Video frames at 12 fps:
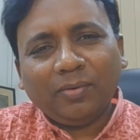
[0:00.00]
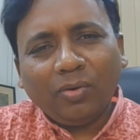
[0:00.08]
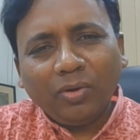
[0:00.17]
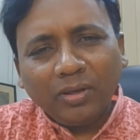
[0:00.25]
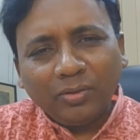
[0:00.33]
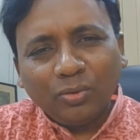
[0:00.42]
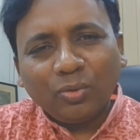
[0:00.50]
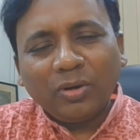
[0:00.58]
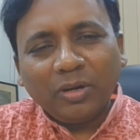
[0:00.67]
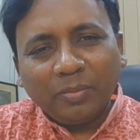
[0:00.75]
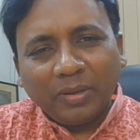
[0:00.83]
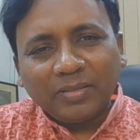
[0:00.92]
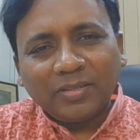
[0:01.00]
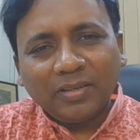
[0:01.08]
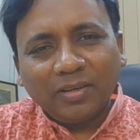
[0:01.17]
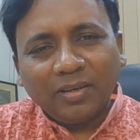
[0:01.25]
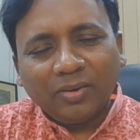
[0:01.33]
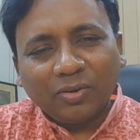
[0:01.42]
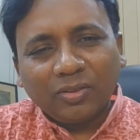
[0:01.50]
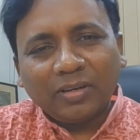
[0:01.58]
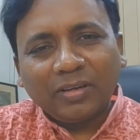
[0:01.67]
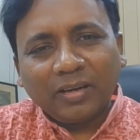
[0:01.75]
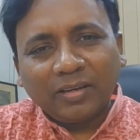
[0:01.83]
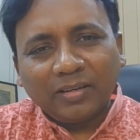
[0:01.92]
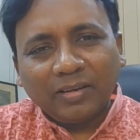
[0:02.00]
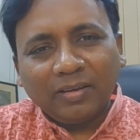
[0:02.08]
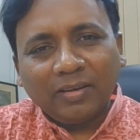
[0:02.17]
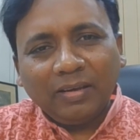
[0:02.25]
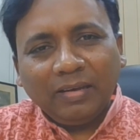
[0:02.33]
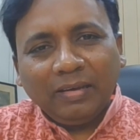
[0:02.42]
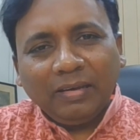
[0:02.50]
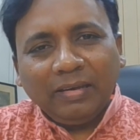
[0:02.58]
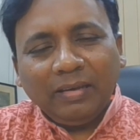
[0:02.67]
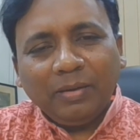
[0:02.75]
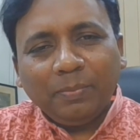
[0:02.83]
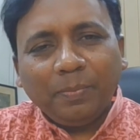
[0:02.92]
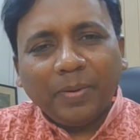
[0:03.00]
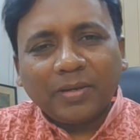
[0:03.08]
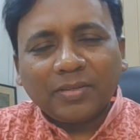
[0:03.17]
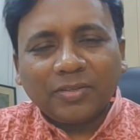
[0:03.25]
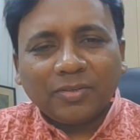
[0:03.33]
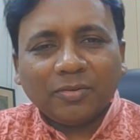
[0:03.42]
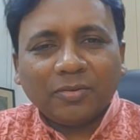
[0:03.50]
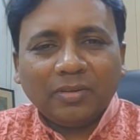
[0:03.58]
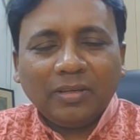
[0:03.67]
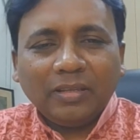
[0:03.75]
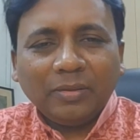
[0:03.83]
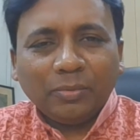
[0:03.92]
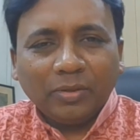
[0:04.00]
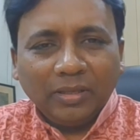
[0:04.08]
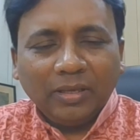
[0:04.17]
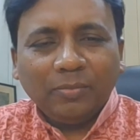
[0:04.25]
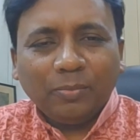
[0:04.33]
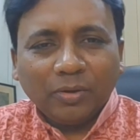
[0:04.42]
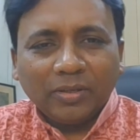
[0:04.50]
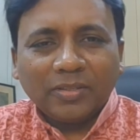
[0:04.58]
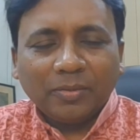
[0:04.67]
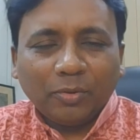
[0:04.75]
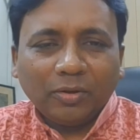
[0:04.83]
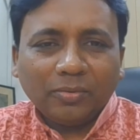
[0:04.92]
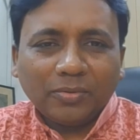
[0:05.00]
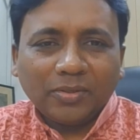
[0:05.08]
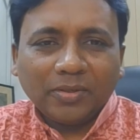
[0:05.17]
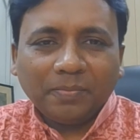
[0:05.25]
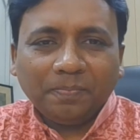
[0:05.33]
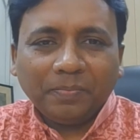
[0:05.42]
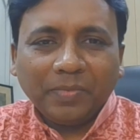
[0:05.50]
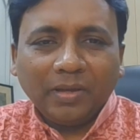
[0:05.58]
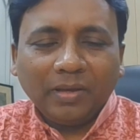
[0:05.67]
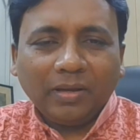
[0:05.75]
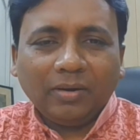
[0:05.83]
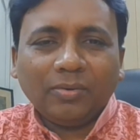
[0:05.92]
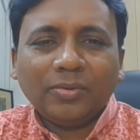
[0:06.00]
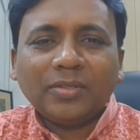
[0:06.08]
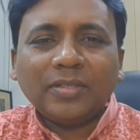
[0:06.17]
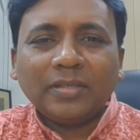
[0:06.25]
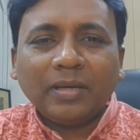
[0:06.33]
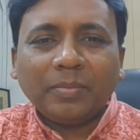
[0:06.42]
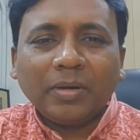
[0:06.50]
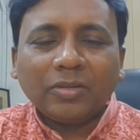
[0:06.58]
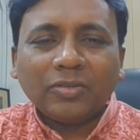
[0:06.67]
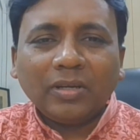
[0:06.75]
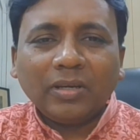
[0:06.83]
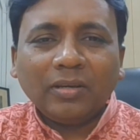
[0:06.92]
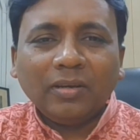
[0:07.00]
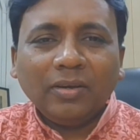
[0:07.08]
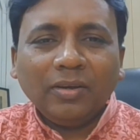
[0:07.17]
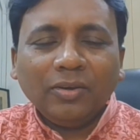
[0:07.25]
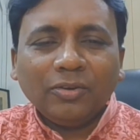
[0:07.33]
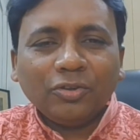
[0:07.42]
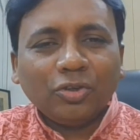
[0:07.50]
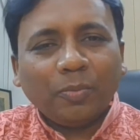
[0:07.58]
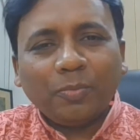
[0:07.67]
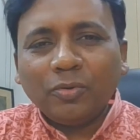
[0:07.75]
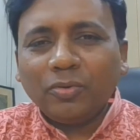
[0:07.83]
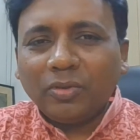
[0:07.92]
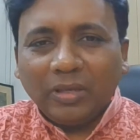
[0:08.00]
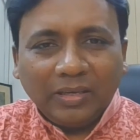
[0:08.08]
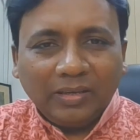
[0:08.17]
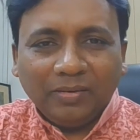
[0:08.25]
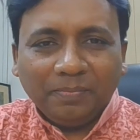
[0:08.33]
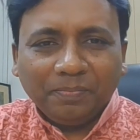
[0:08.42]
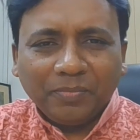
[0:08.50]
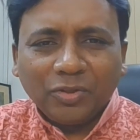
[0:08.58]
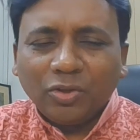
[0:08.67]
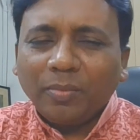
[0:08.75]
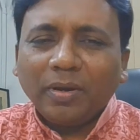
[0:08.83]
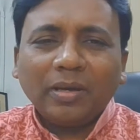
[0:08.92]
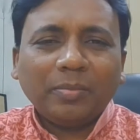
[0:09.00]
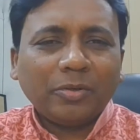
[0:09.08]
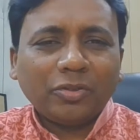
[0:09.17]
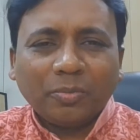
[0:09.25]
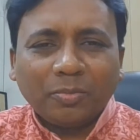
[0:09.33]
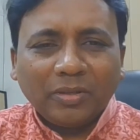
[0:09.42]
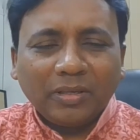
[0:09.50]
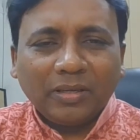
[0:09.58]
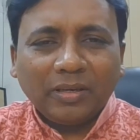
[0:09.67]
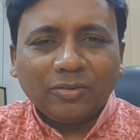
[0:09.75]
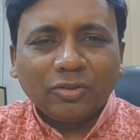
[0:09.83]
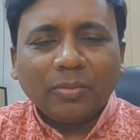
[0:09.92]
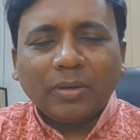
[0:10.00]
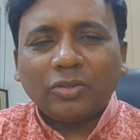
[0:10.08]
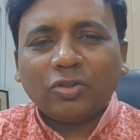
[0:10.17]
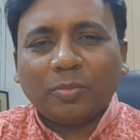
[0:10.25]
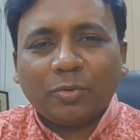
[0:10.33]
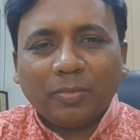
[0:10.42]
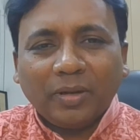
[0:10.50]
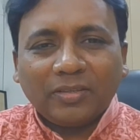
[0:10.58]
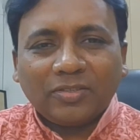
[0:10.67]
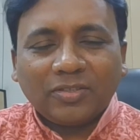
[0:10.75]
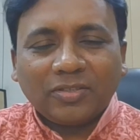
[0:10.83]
অনেক তরুণের মাঝে এই কথাটার একটা ইম্প্যাক্ট ইতিমধ্যেই পড়েছে মনে হচ্ছে কারণ হচ্ছে যে আমরা আসলে স্বপ্ন তো দেখি সবাই আমরা স্বপ্ন দেখি সবাই স্বপ্নবাজ